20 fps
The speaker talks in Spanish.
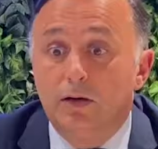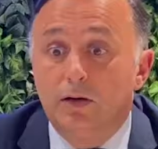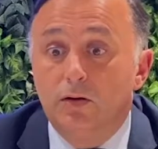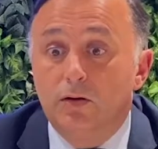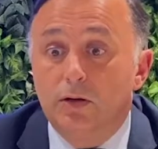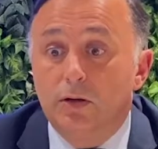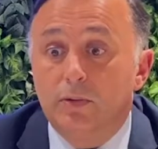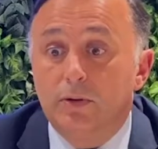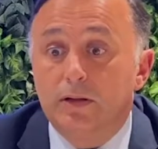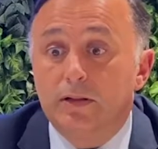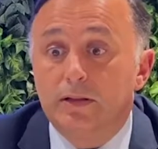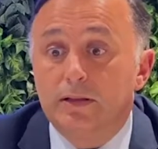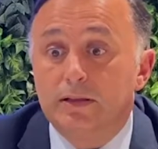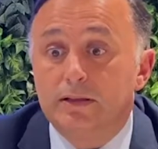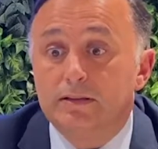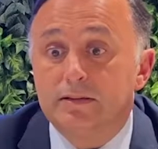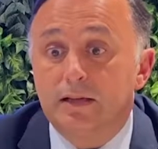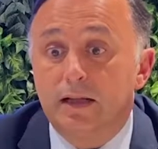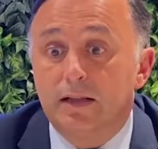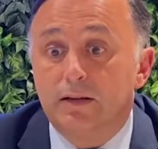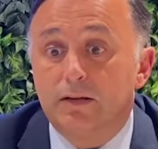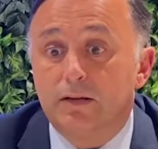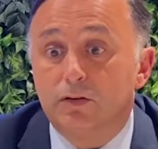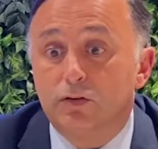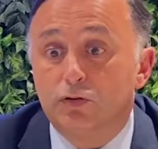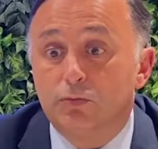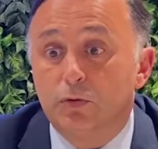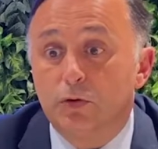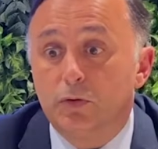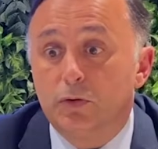lo que va a hacer es
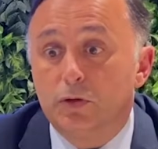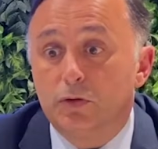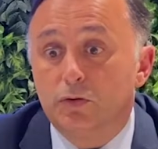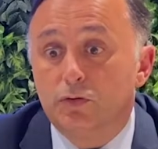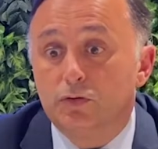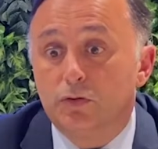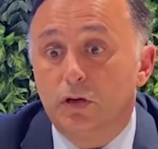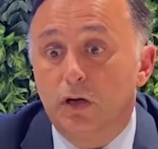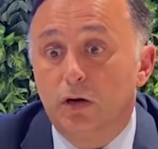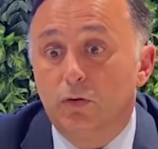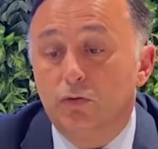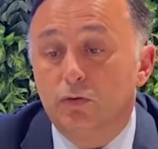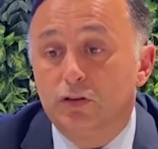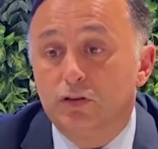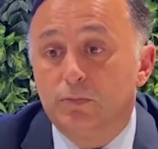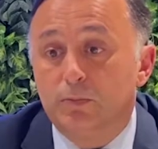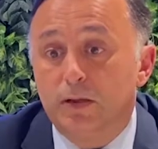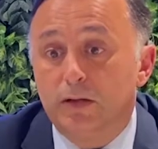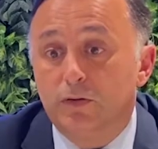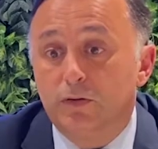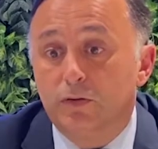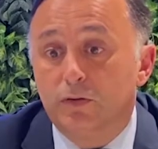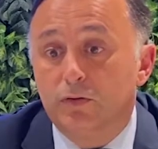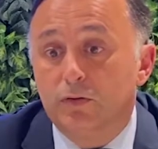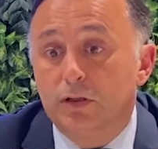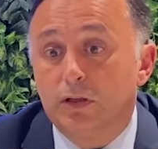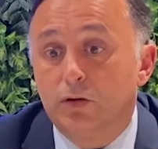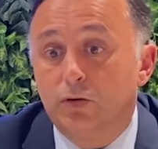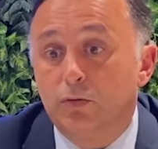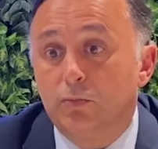hacernos movernos a un espacio
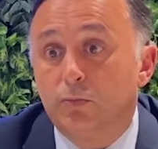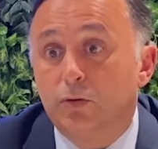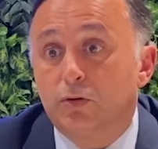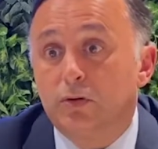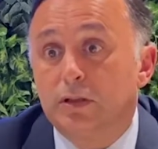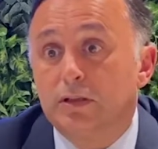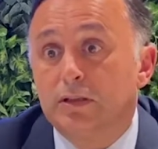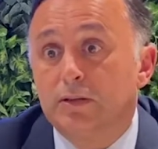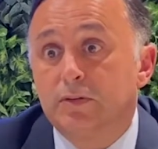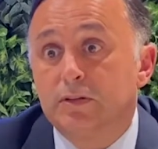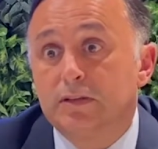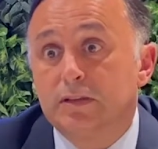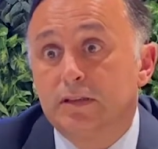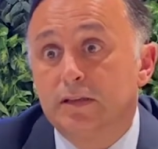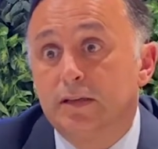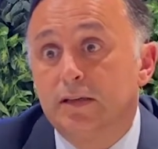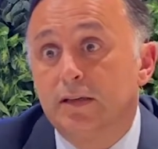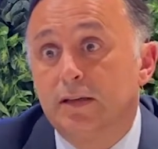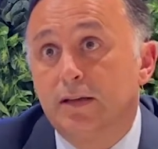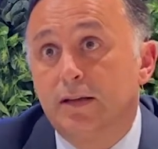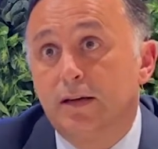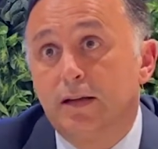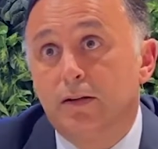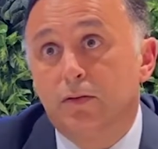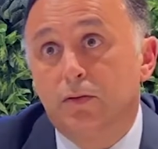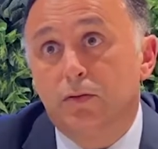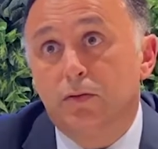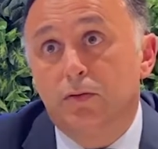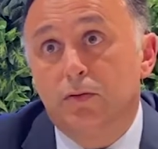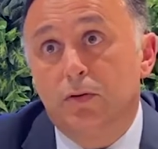donde lo importante va a ser el
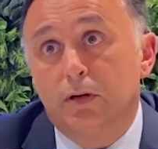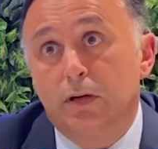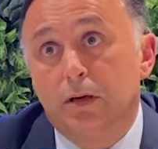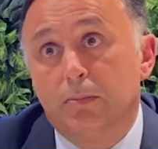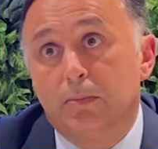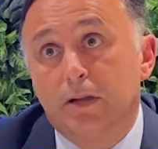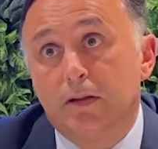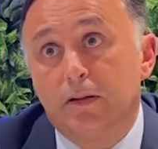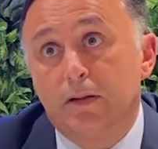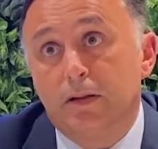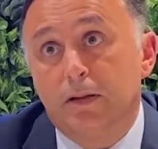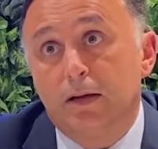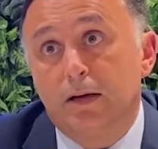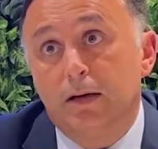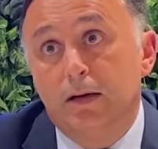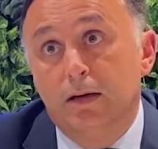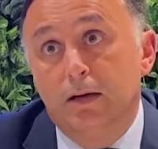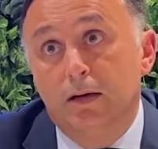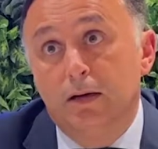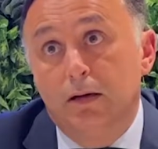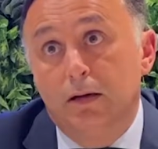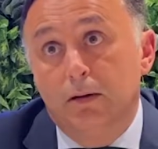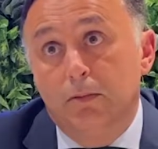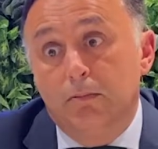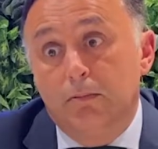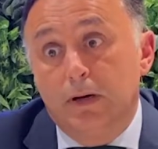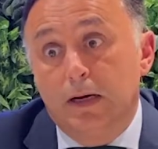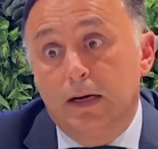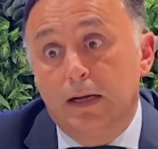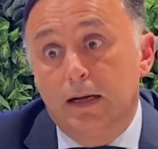liderazgo, la capacidad
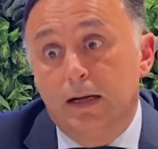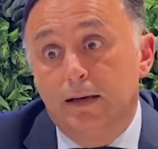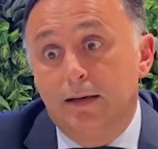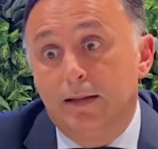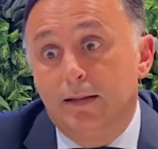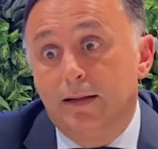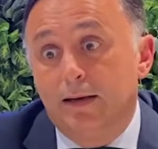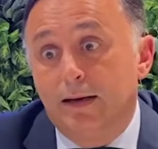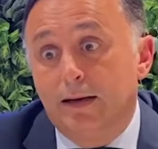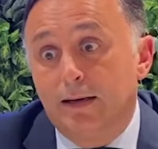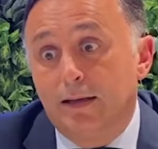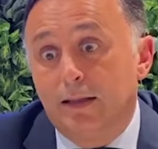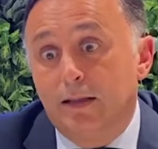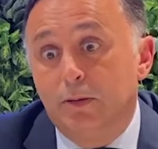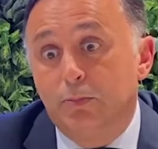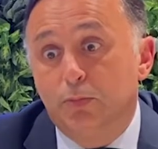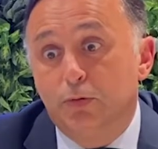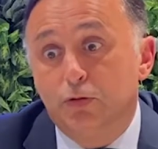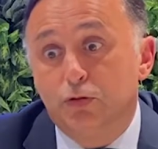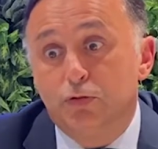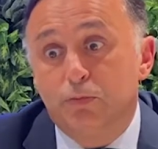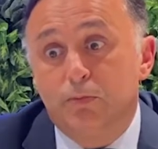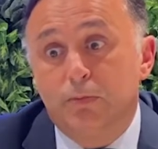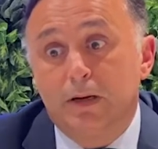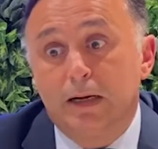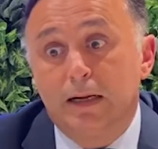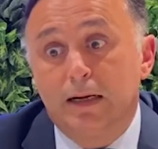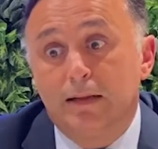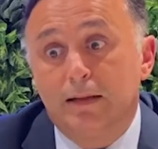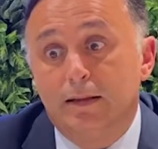para liderar equipos,
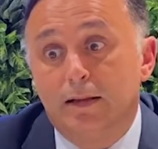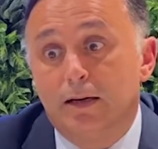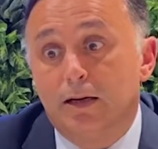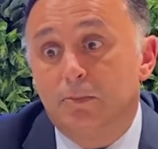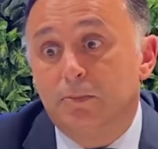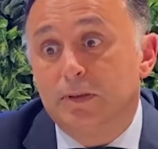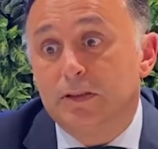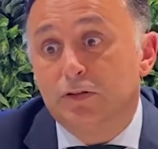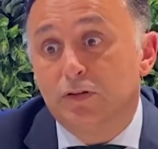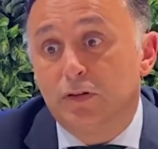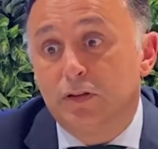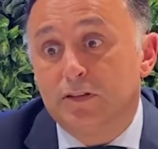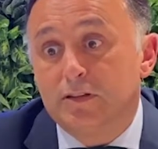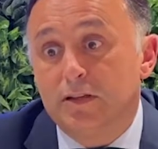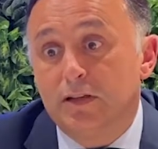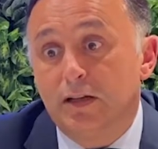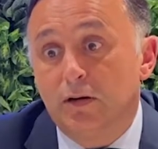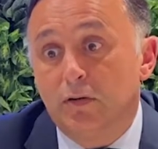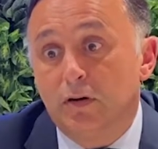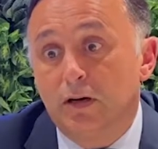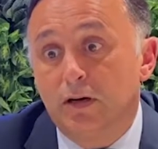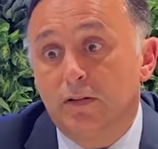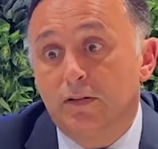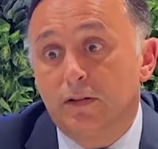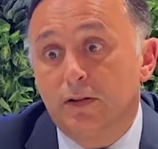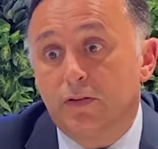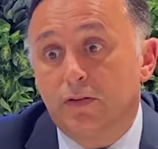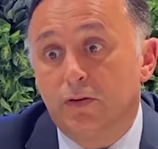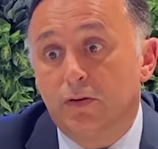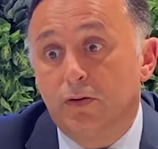para liderar personas en la
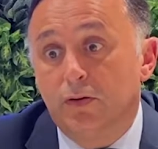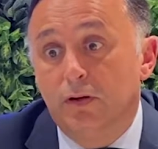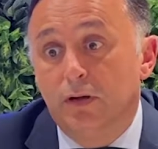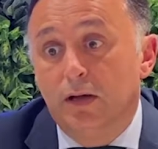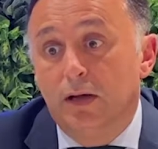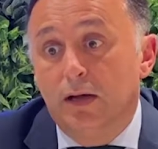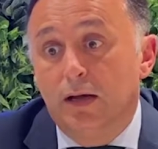organización,